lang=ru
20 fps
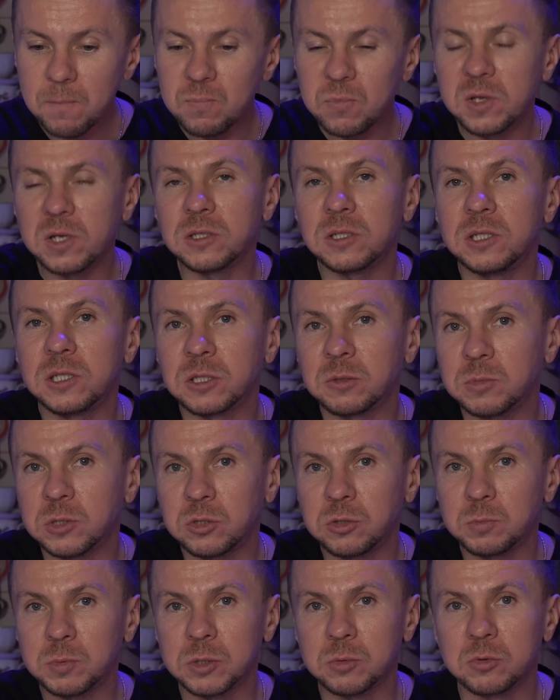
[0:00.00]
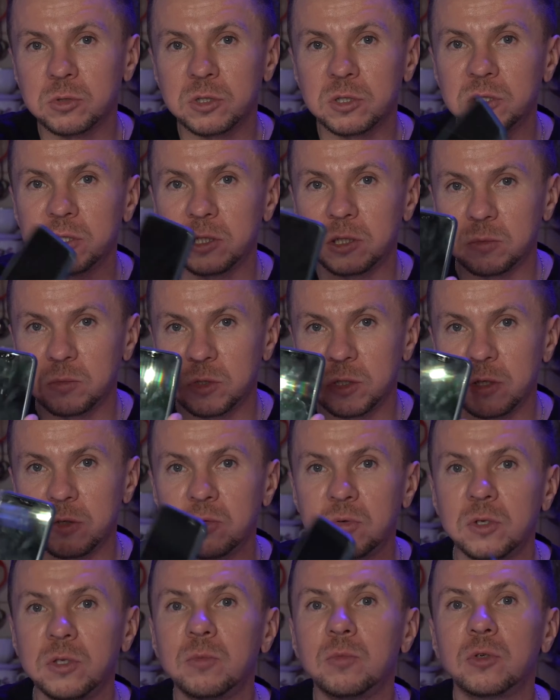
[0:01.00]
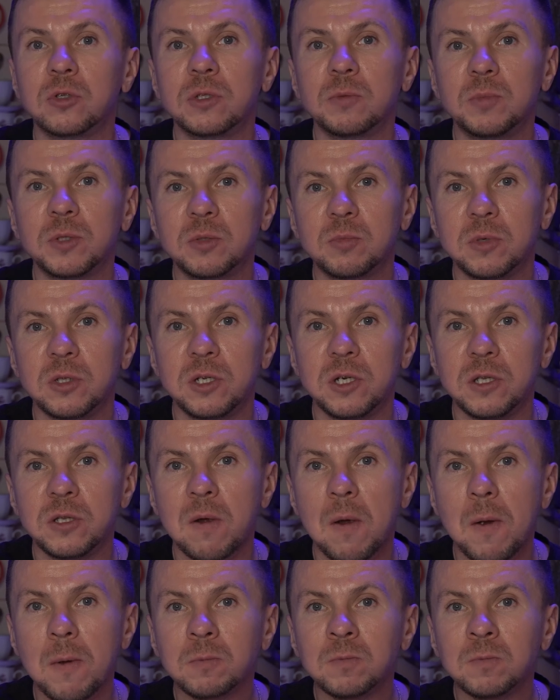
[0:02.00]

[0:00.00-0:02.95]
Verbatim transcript: Но я смотрю, потому что на этом телефоне можно посмотреть,